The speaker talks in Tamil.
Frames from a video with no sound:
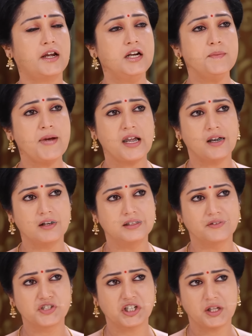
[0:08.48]
இனிமே என்னால்
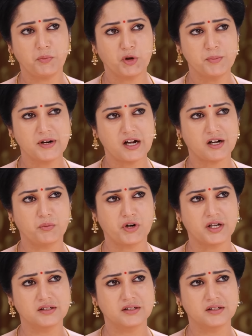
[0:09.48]
இந்த விஷயத்துல பொறுமையா இருக்க